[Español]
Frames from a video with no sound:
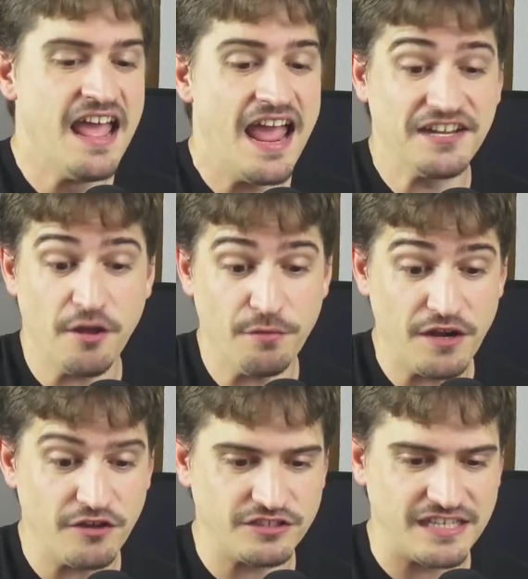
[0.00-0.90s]
Entonces
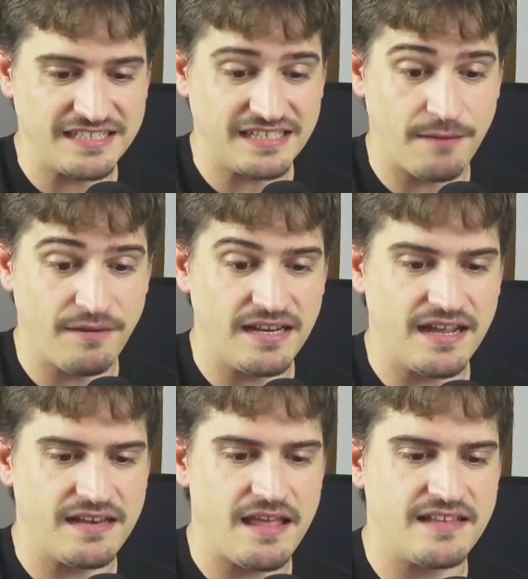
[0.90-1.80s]
no sé exactamente
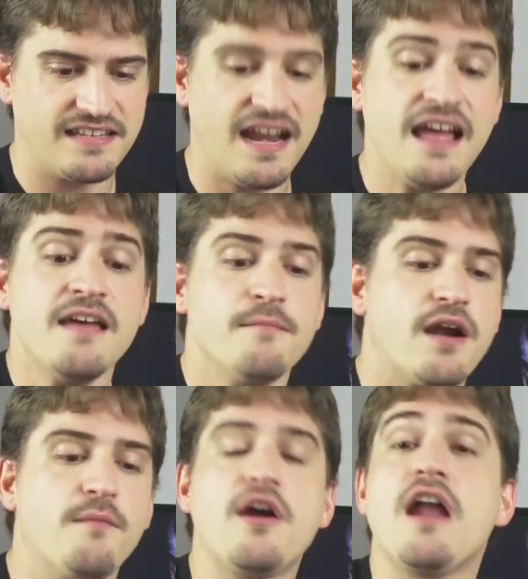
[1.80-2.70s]
qué será, pero
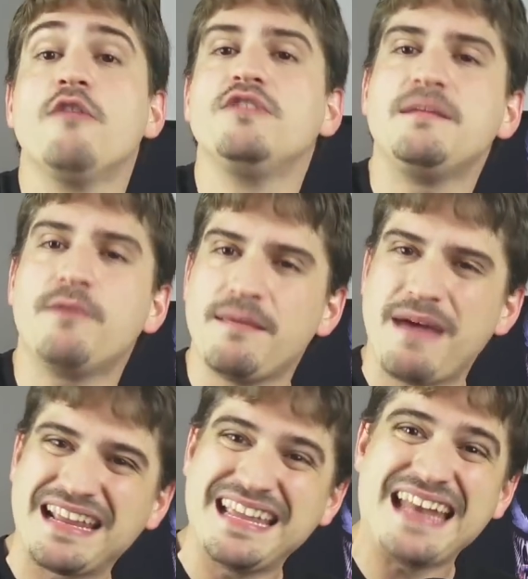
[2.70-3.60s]
a lo mejor algún tipo de
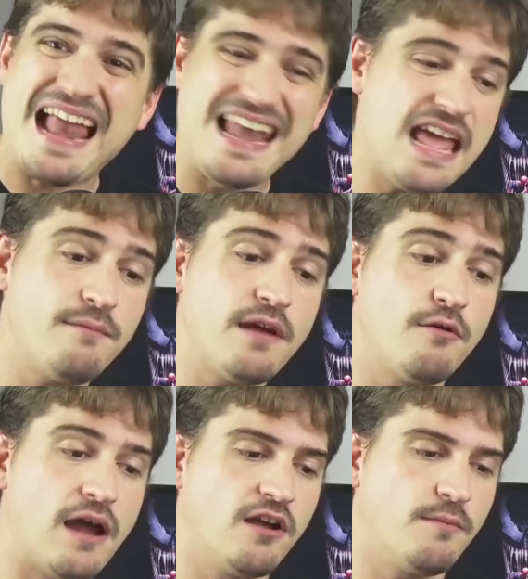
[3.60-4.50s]
marquita leve
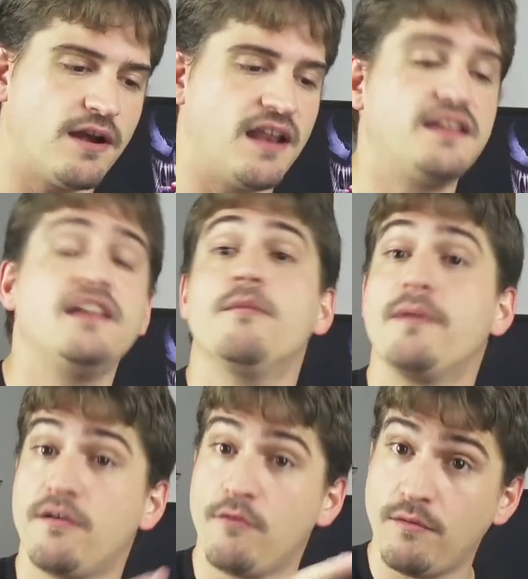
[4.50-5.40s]
o algo por el estilo.
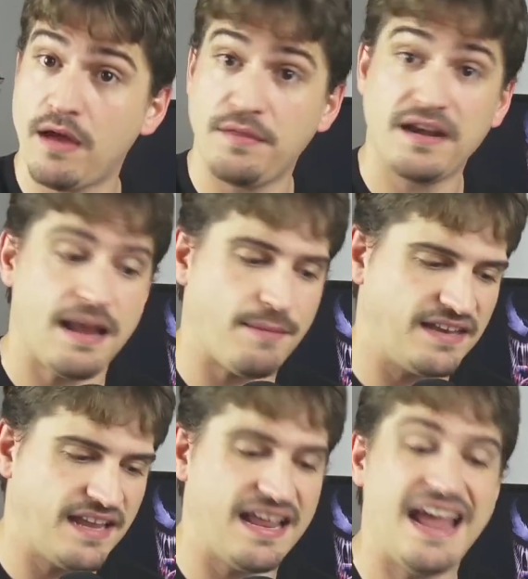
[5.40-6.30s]
Pero vuelvo a decir, la
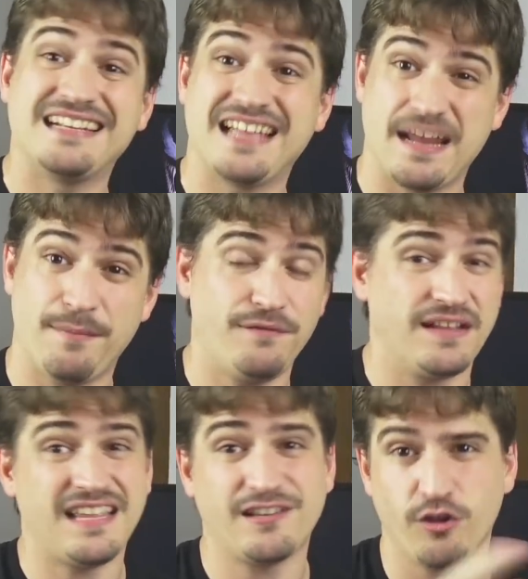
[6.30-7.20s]
pantalla estaría
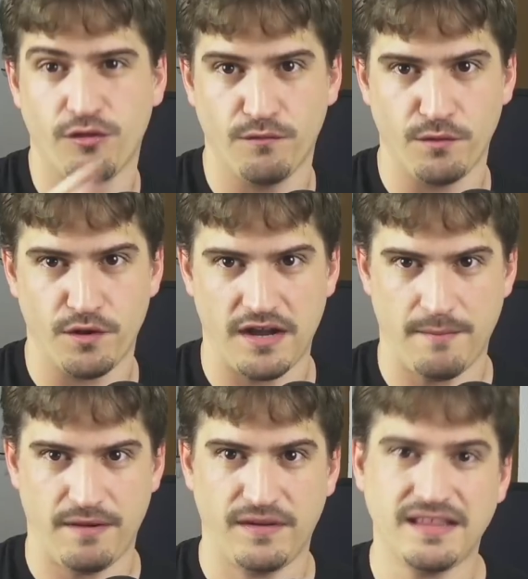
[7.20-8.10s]
perfecta, todo funcionaría
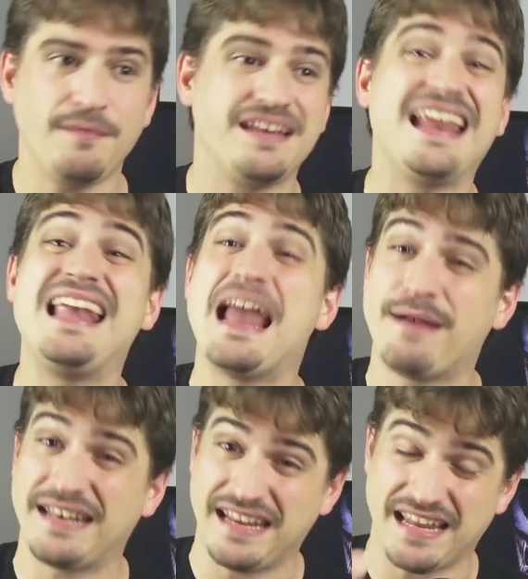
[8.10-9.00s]
perfectamente, la
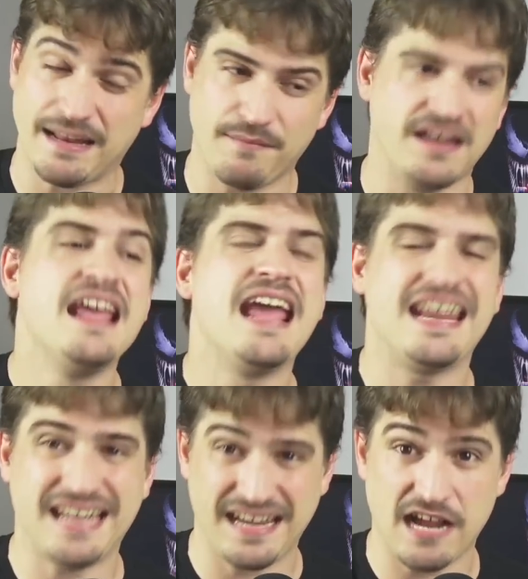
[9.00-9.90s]
batería también
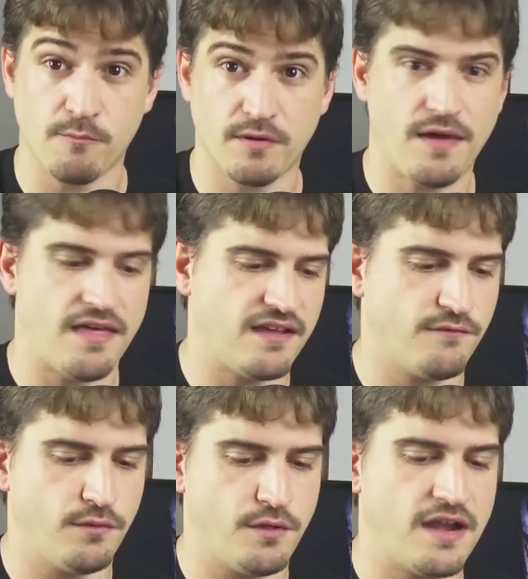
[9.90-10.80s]
estaría comprobada de que
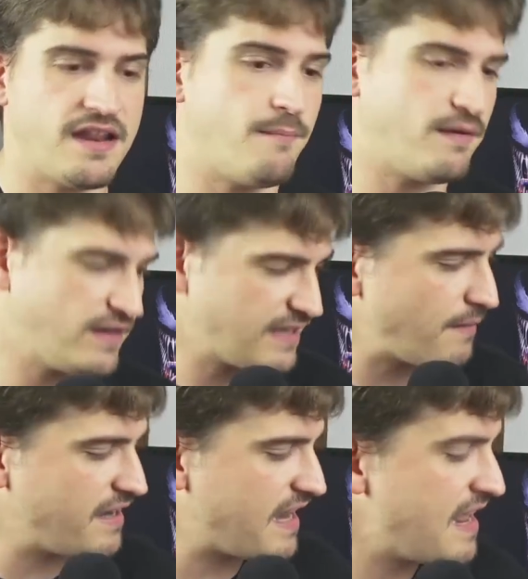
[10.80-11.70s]
funcionaría
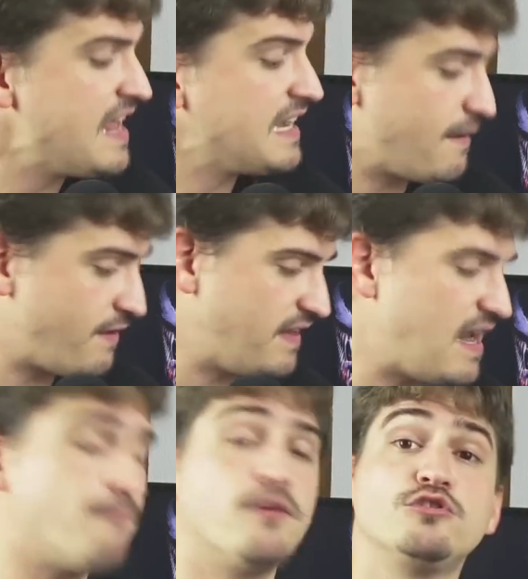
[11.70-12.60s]
perfectamente, te
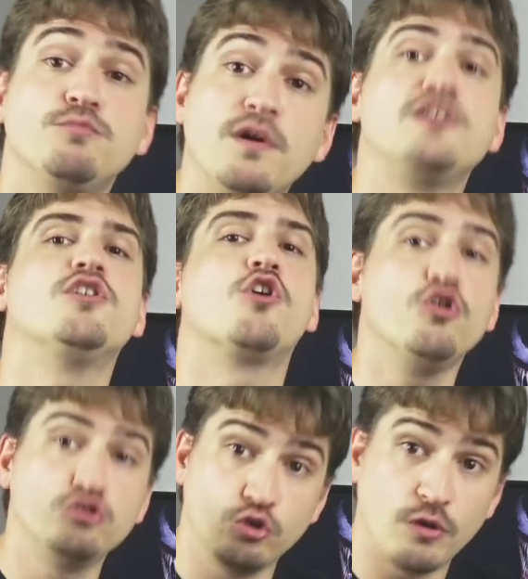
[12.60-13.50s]
vendría por supuesto
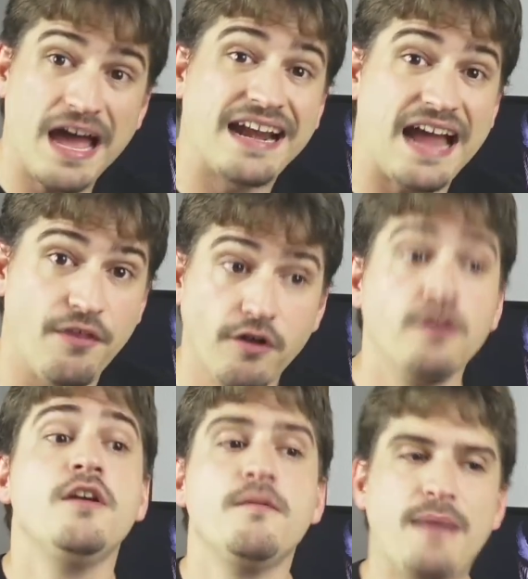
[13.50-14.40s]
con su cargador,
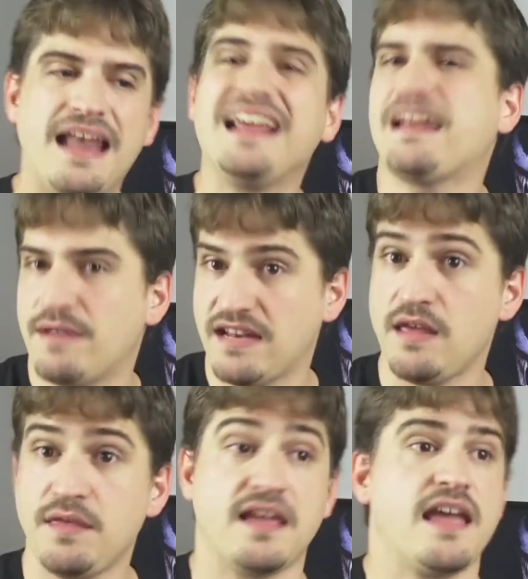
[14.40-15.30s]
¿vale? Que también te
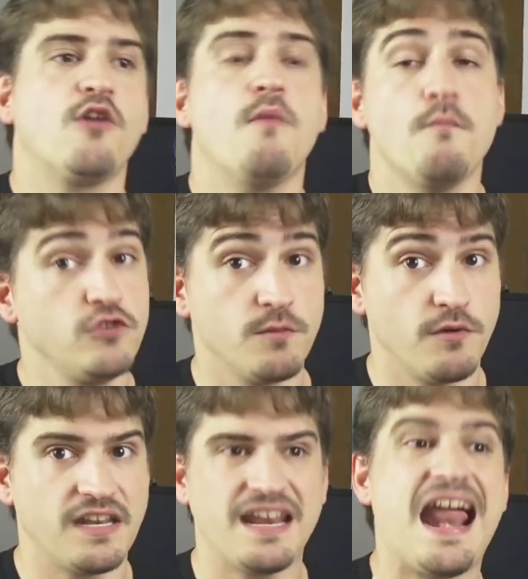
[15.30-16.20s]
dicen que como mucho
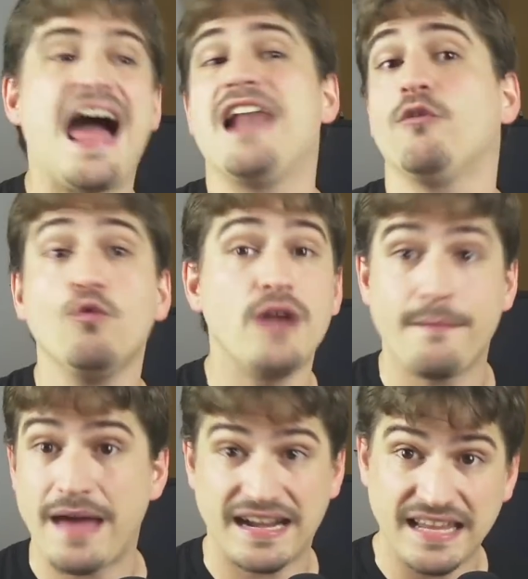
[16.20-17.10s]
puede tener alguna
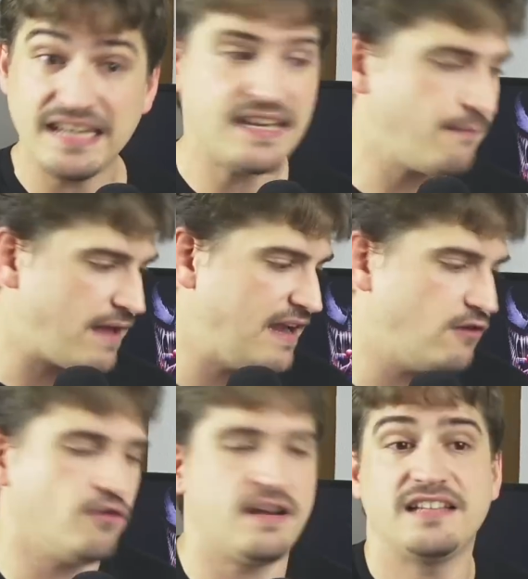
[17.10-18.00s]
marquita, ¿vale?
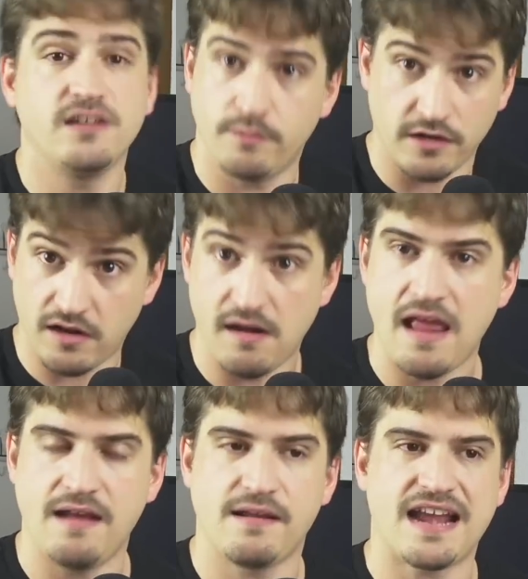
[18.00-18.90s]
Lo clásico, pero que el,
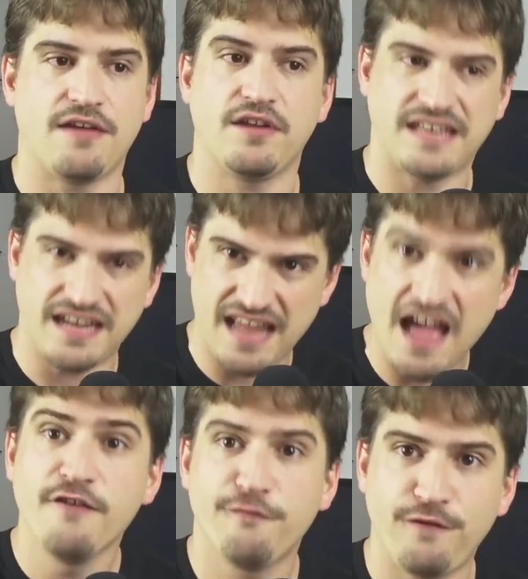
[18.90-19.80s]
el, cargador estaría
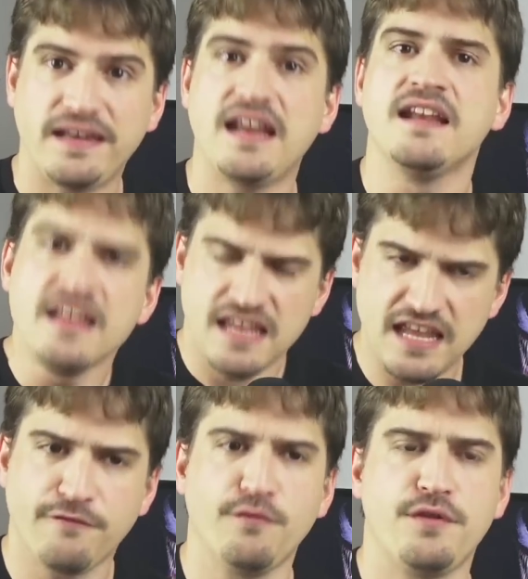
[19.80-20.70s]
fetén y
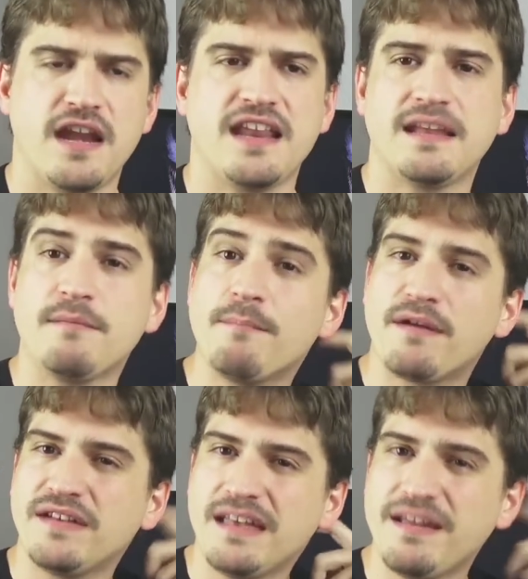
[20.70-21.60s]
que funcionaría también
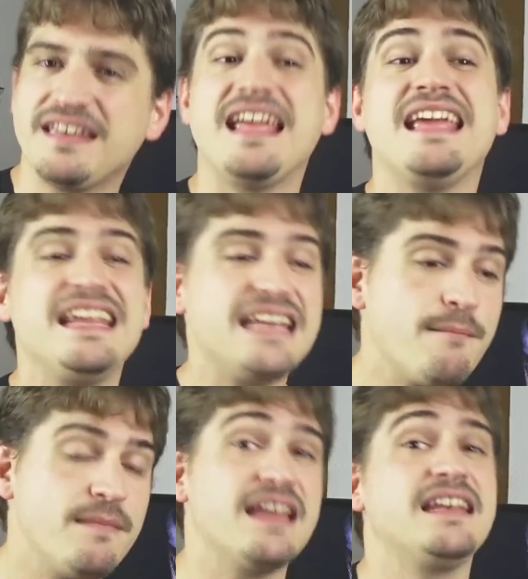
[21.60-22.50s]
perfectamente y
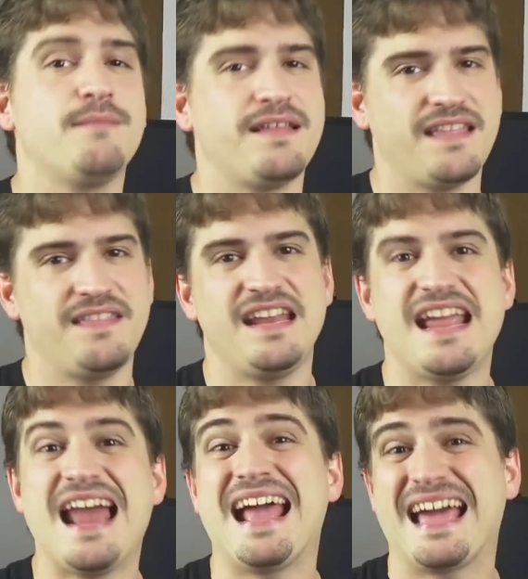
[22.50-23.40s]
también te
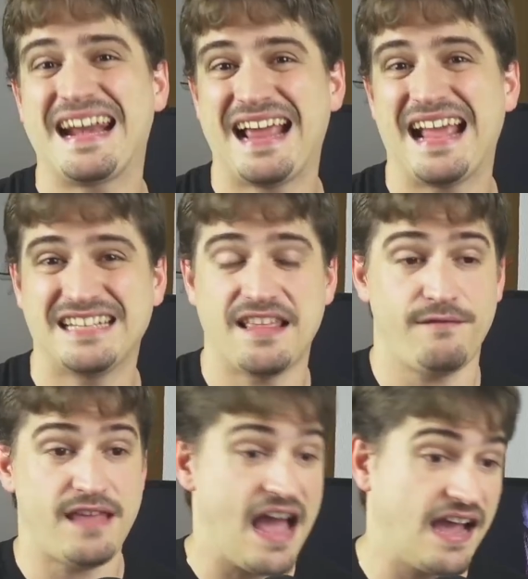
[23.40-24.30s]
mantendría la carcasa de
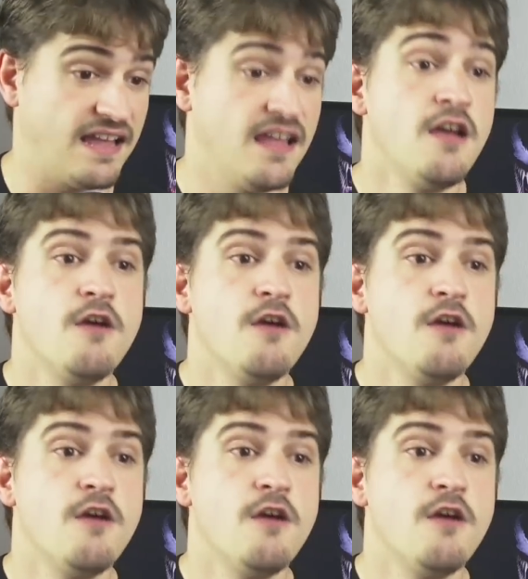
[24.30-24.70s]
viaje.